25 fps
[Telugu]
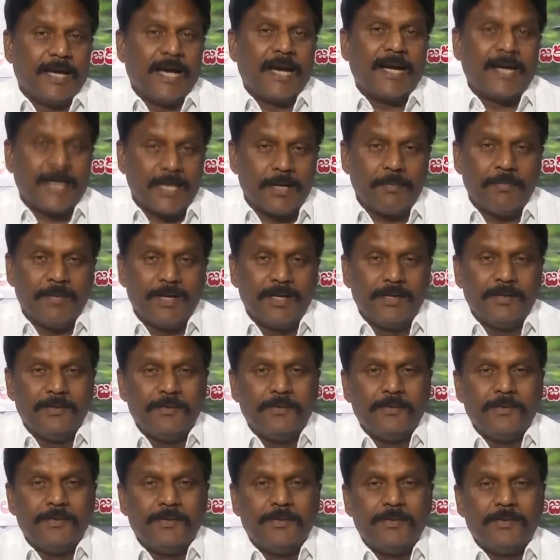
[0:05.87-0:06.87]
అక్రమాలు
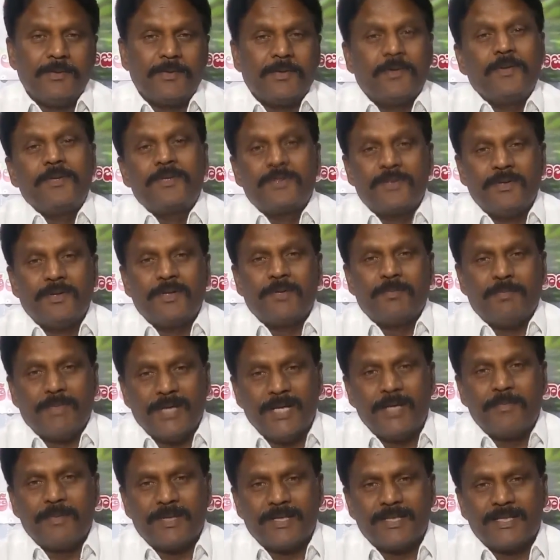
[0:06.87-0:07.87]
రోజుకోటి
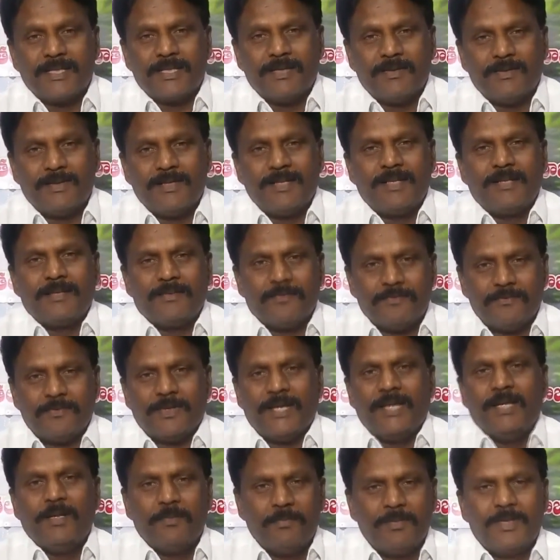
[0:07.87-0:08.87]
బయటపడుతున్న
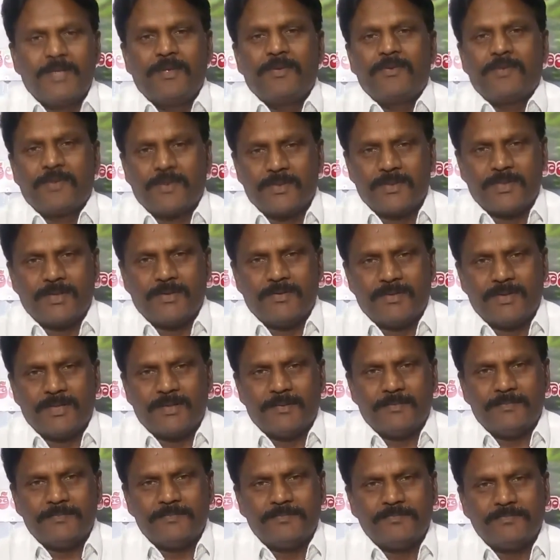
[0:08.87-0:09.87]
వైను మనం చూస్తూ
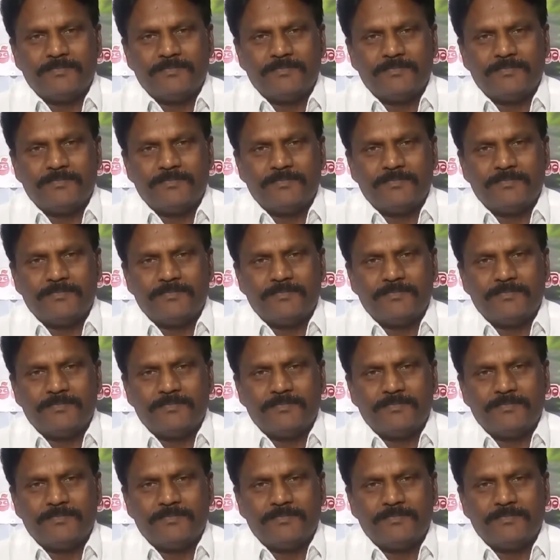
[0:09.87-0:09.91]
ఉన్నాం